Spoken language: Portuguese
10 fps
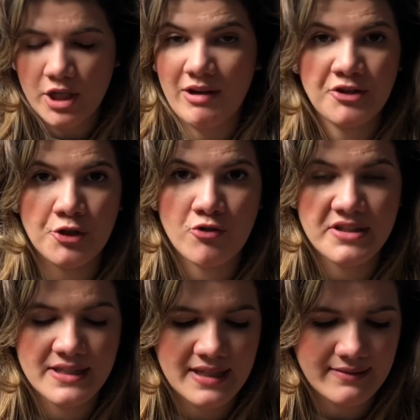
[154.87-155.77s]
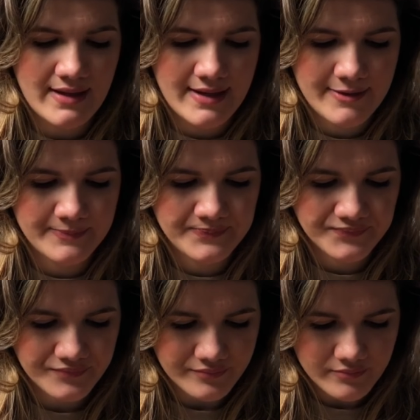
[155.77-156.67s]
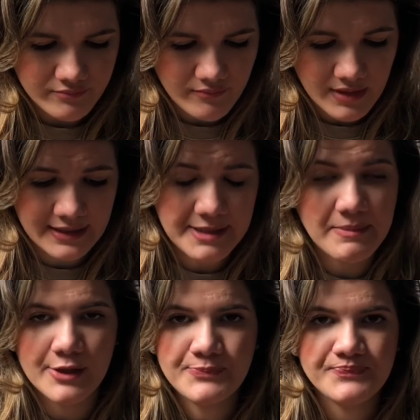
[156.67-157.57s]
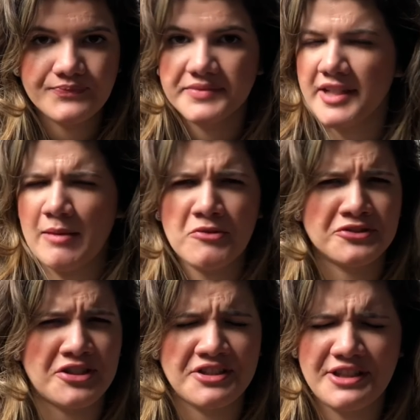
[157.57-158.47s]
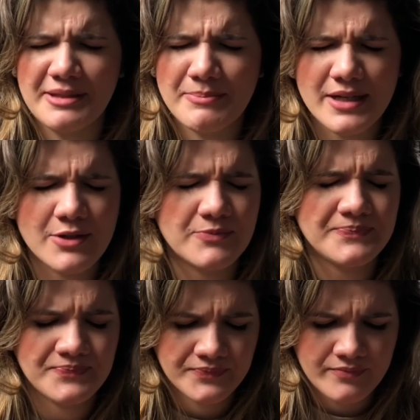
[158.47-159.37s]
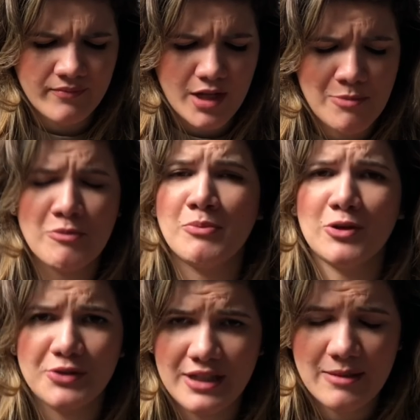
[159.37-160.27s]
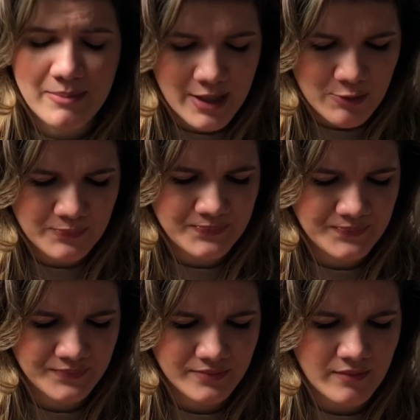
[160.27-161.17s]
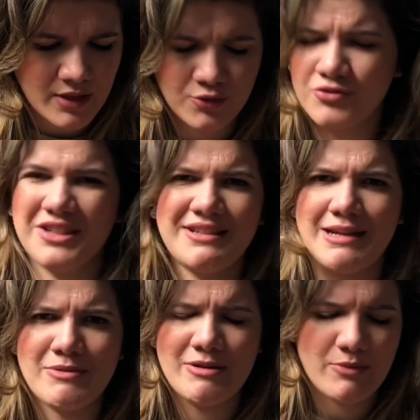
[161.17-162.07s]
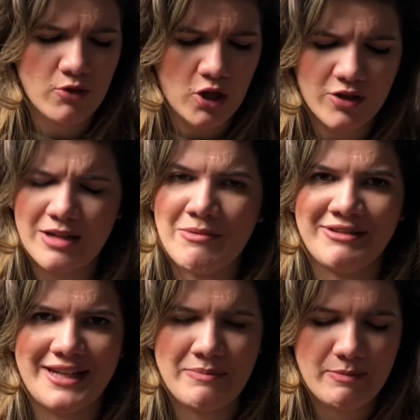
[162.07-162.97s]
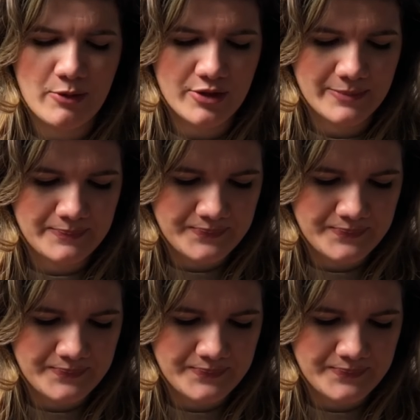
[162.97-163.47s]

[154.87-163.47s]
Eu adoro coisas que tem limão. Amo torta de limão. Amo bolo de limão. Tudo que tem limão é bom. Coloca limão até na pipoca.